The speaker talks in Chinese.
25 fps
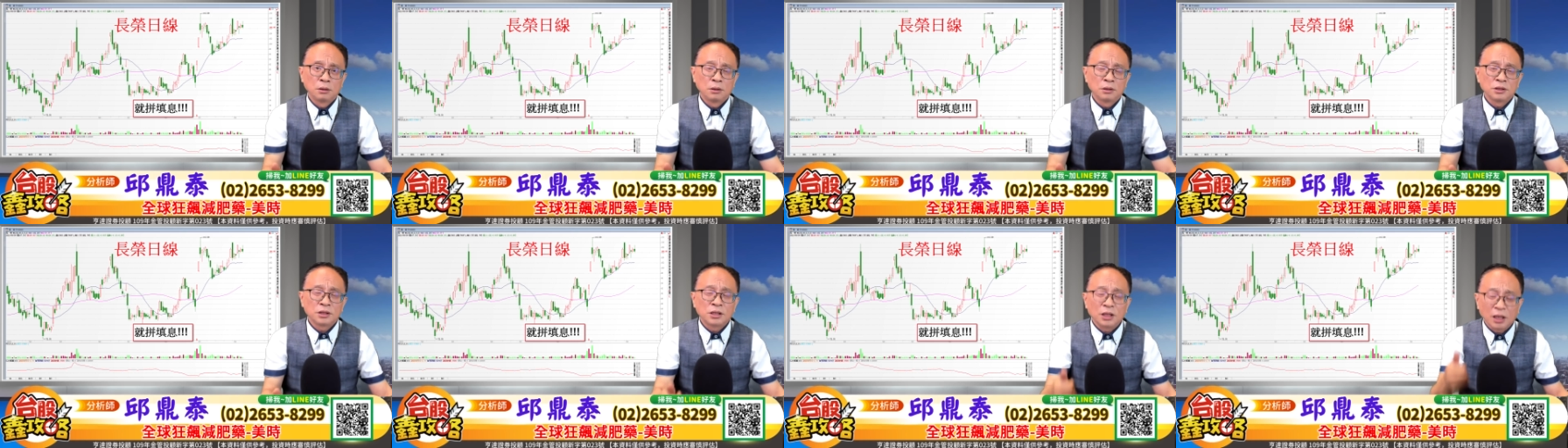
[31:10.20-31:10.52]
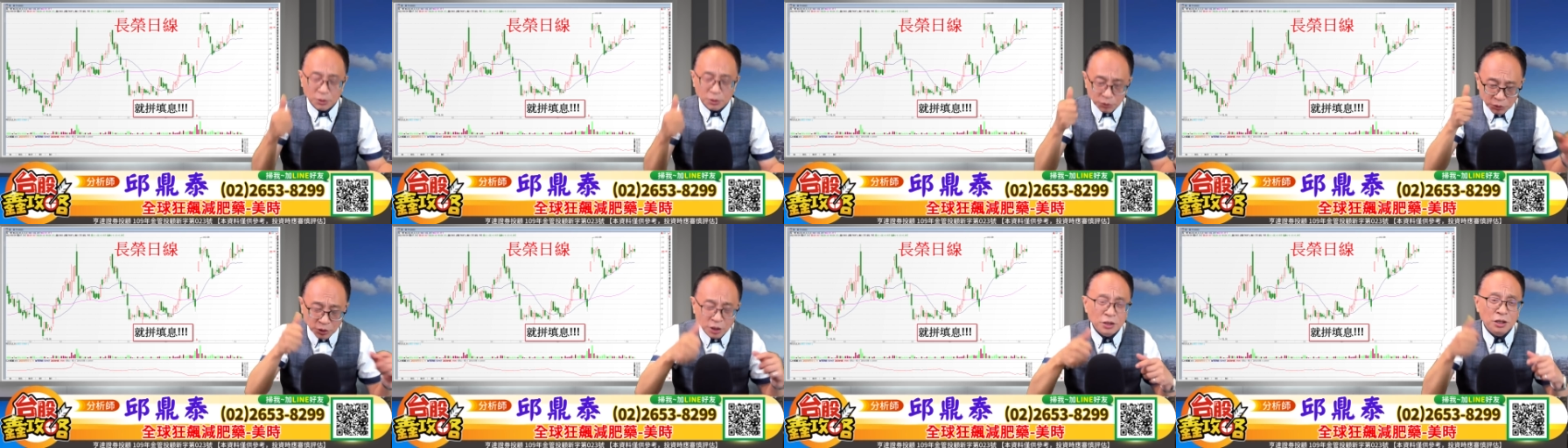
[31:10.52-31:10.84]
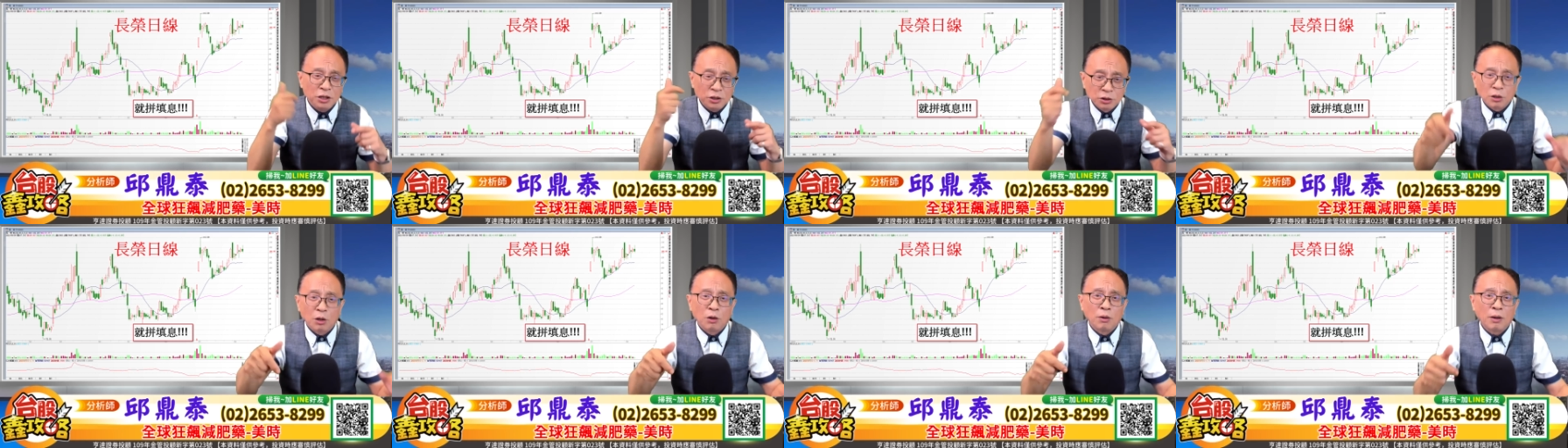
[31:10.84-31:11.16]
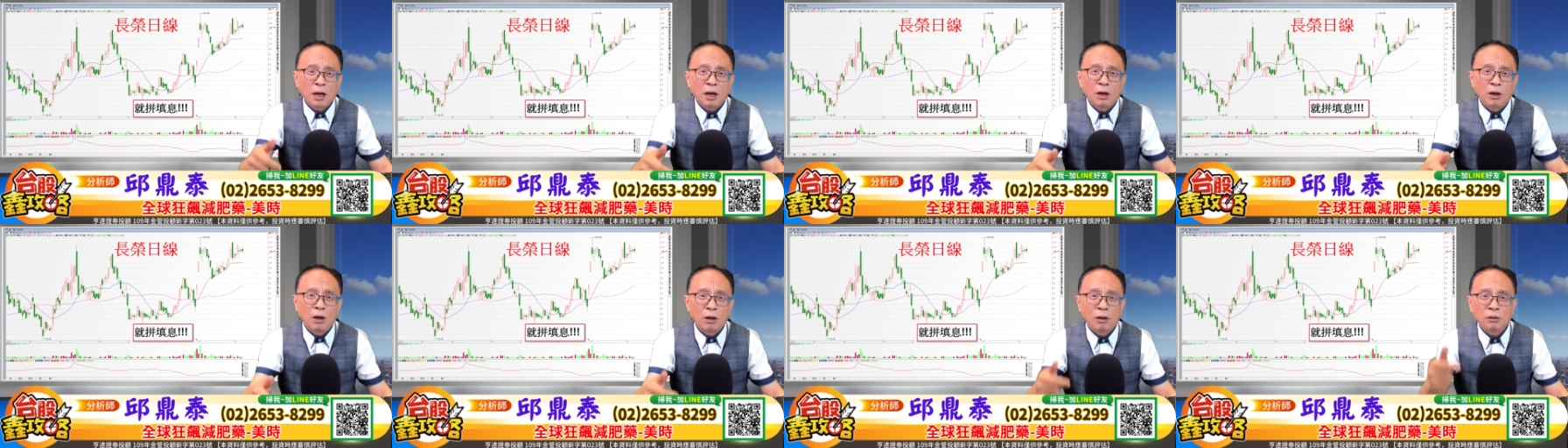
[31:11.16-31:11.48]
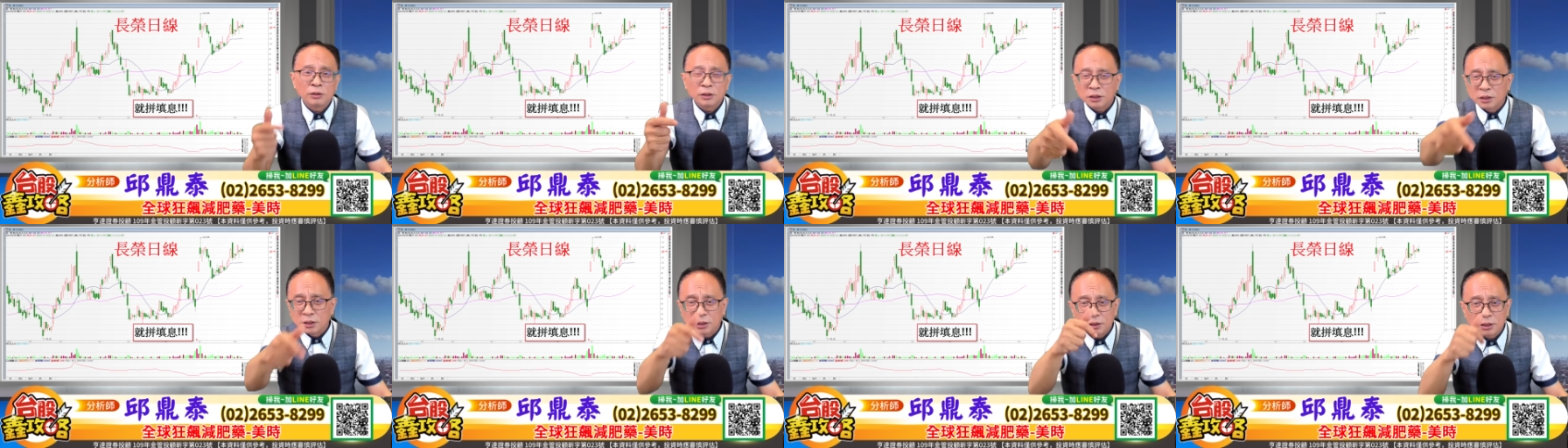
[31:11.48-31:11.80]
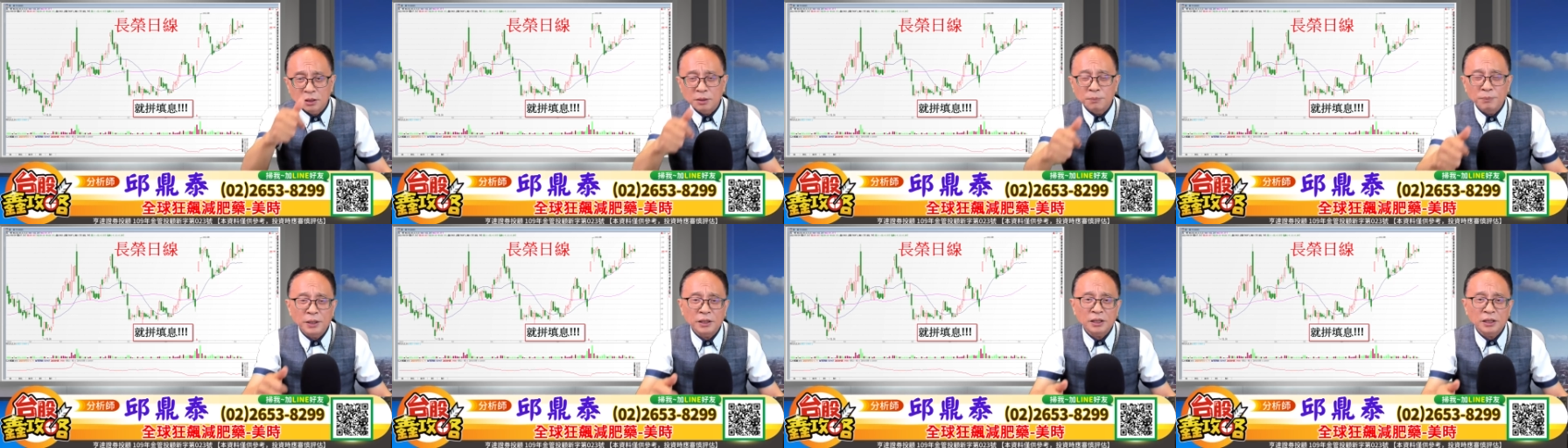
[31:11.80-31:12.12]
现在元宇宙啊，哦，那个那
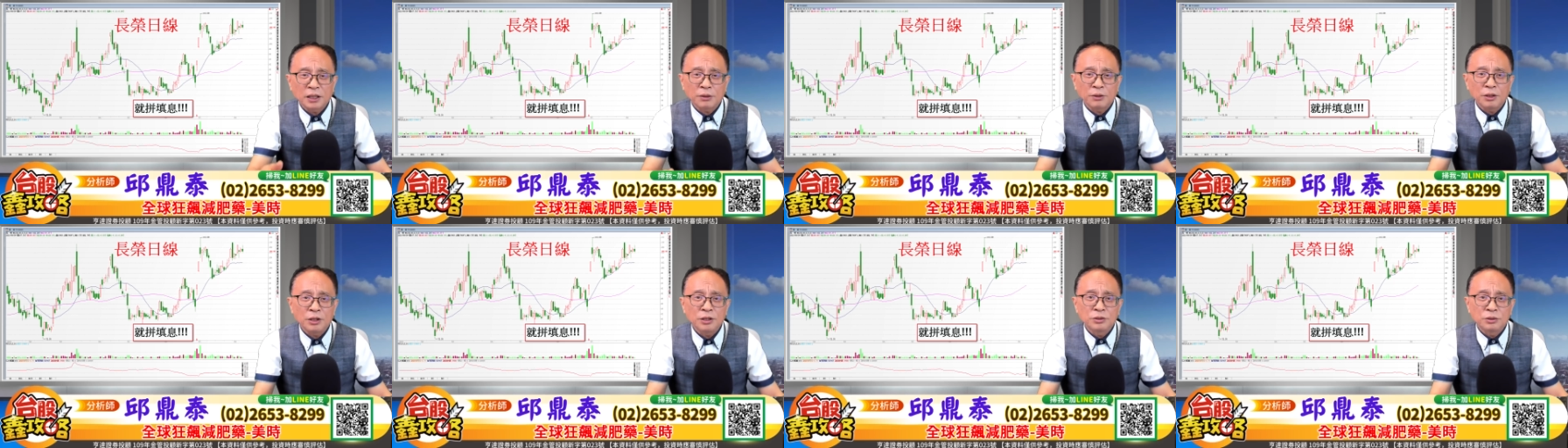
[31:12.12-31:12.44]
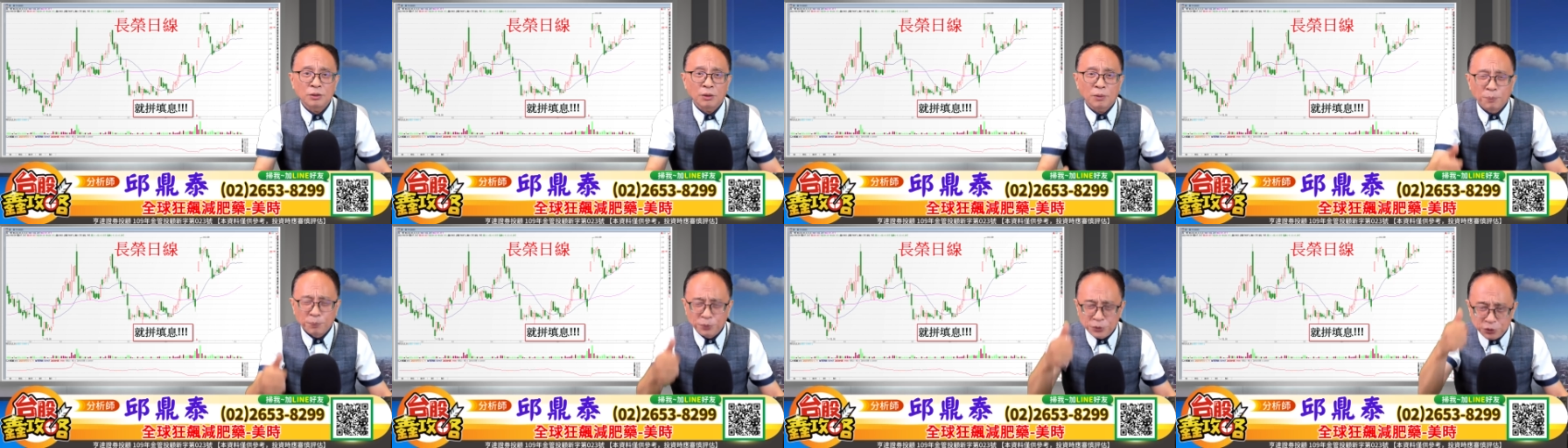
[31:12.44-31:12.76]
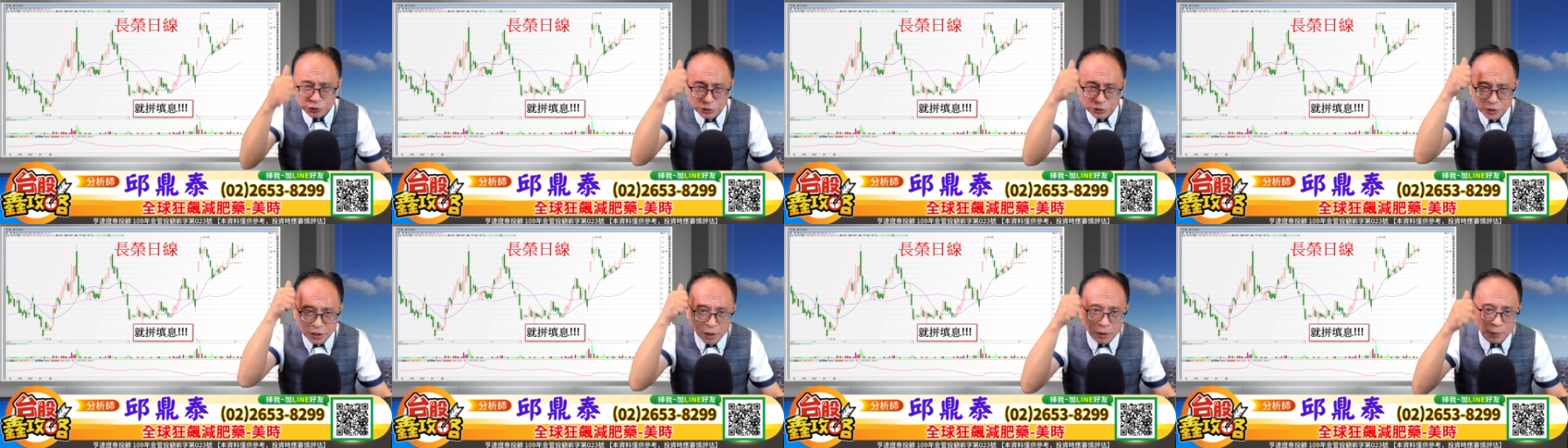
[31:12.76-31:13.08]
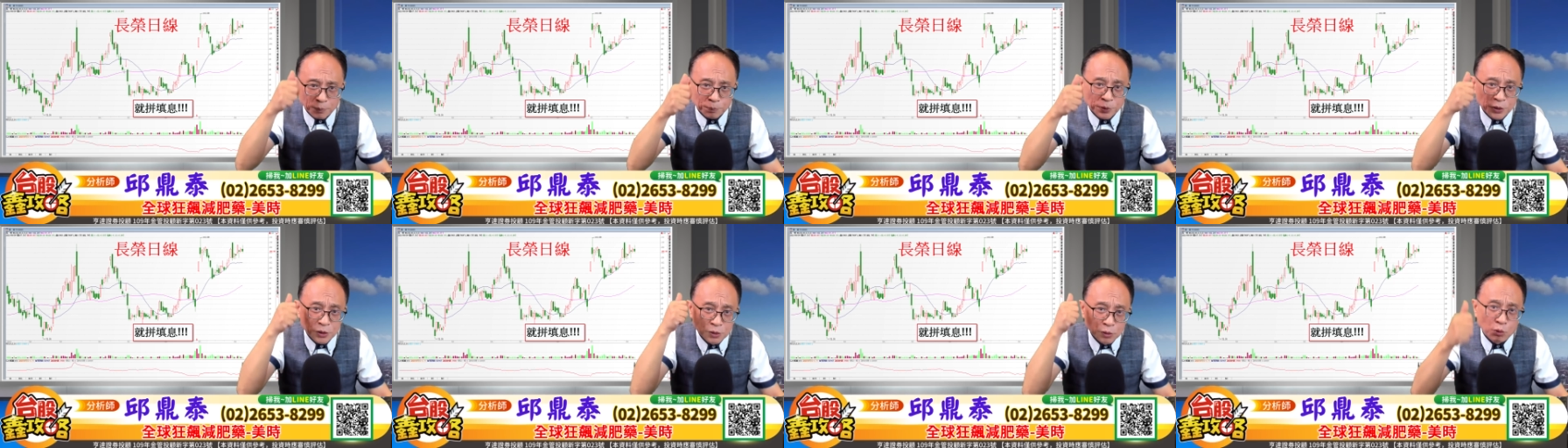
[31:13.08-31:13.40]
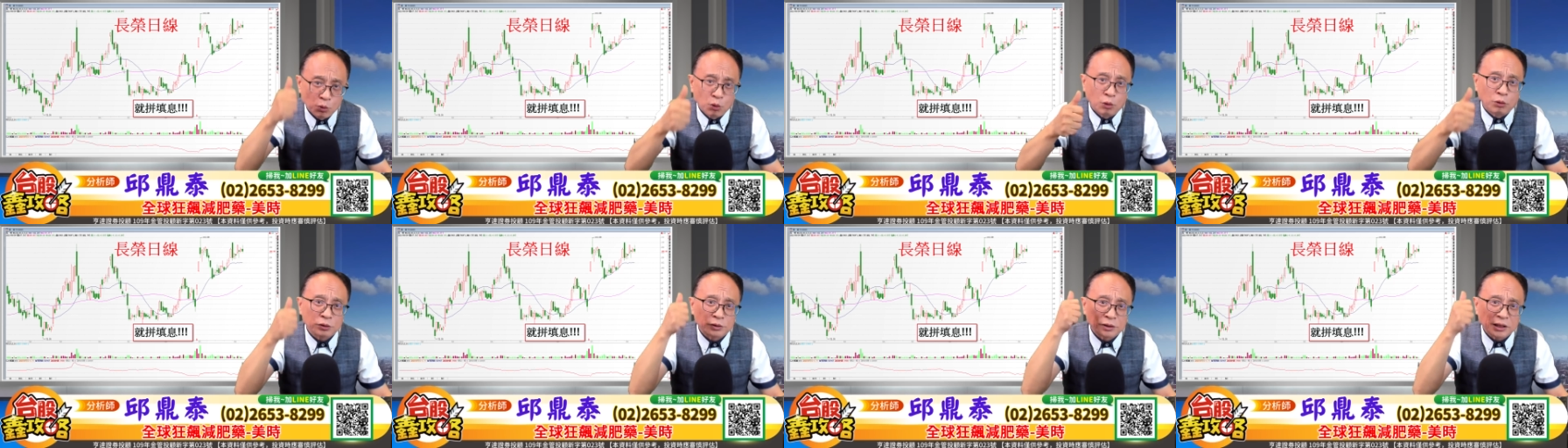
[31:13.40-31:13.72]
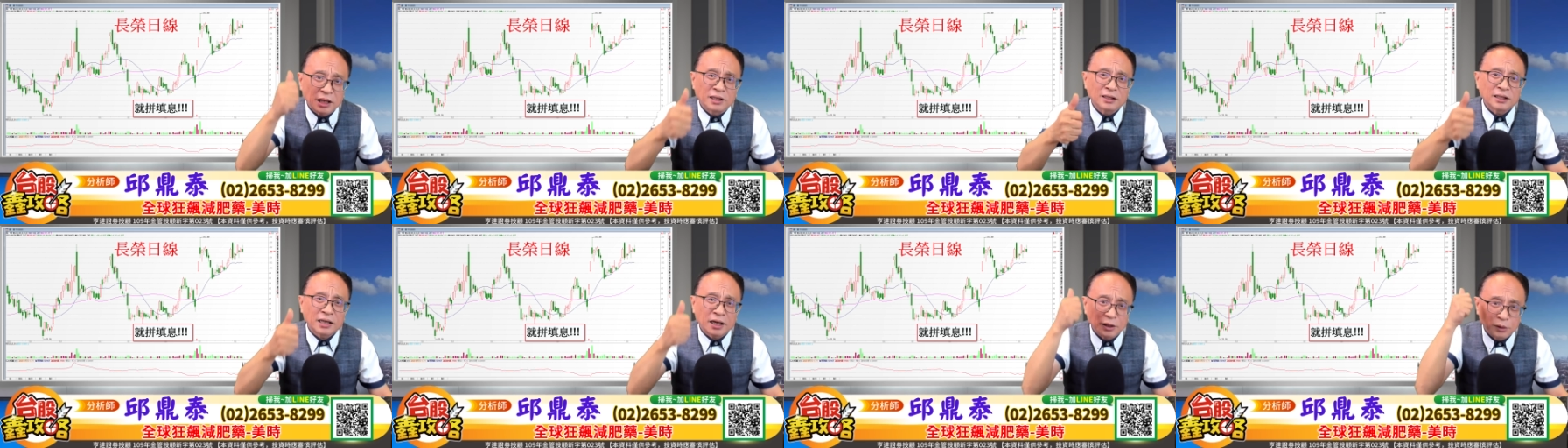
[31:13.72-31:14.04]
个，Meta 元宇宙必须靠苹果
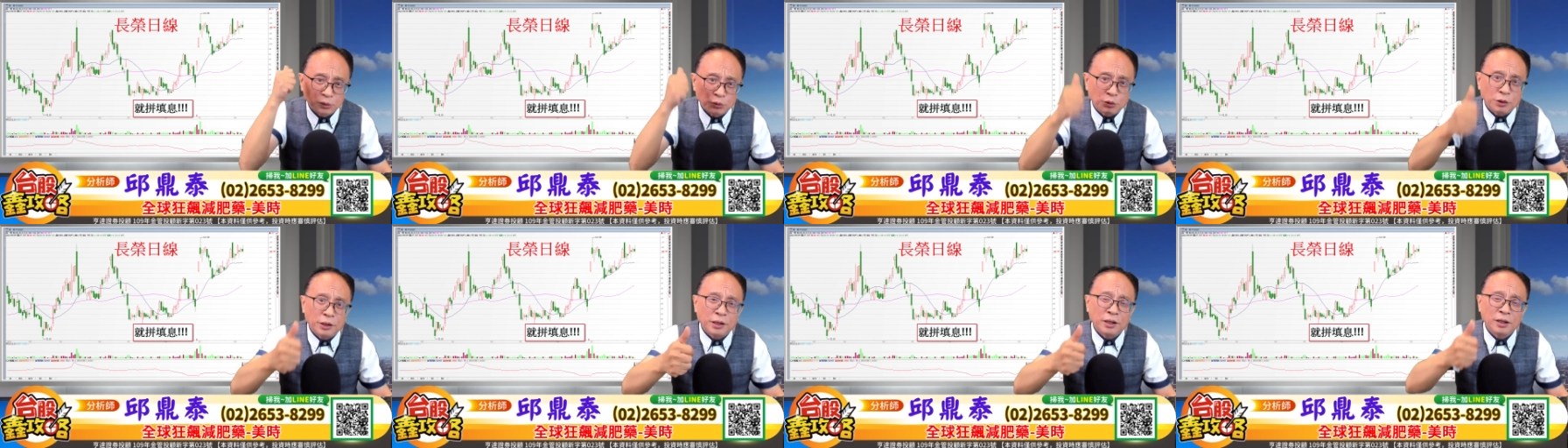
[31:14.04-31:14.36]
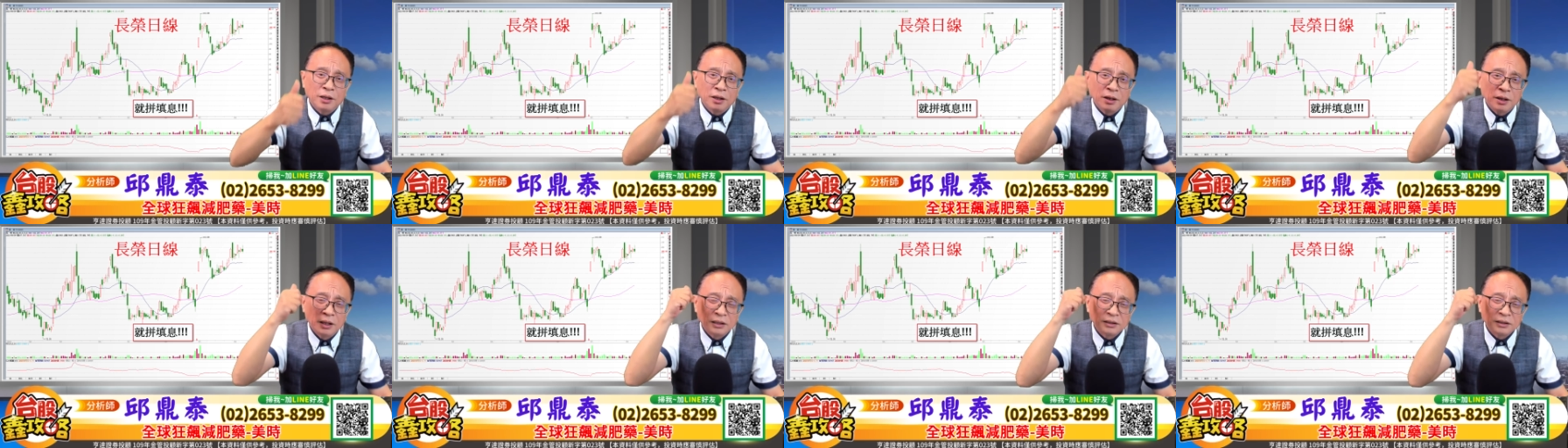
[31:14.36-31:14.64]
将来对